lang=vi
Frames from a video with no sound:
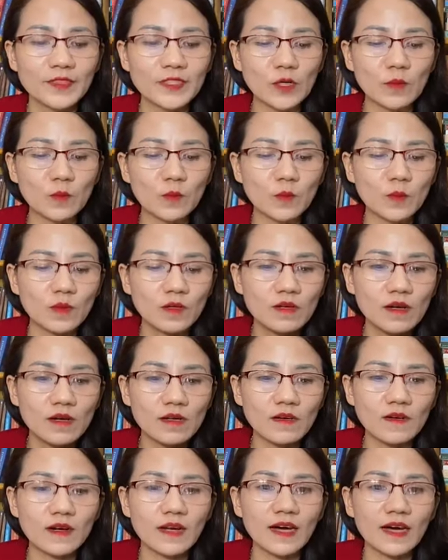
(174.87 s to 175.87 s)
bên trong
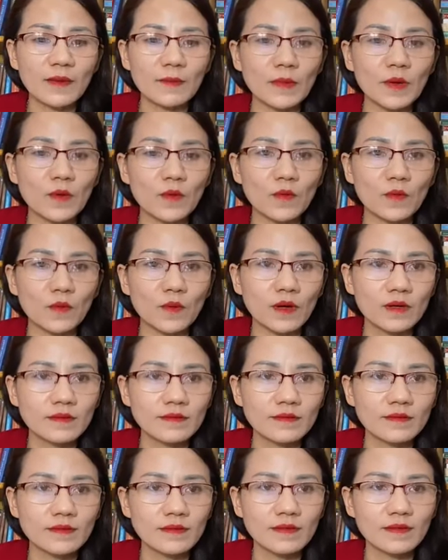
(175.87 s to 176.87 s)
nước nó là màu
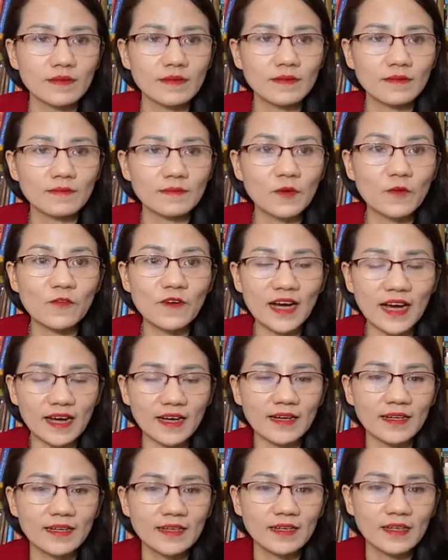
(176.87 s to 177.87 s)
màu
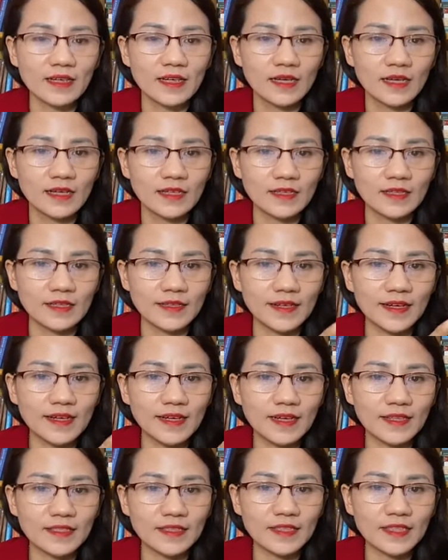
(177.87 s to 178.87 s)
vàng thì
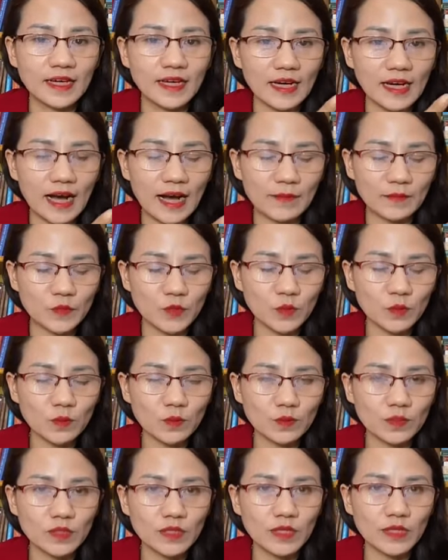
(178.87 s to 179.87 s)
đây là những cái cảm xúc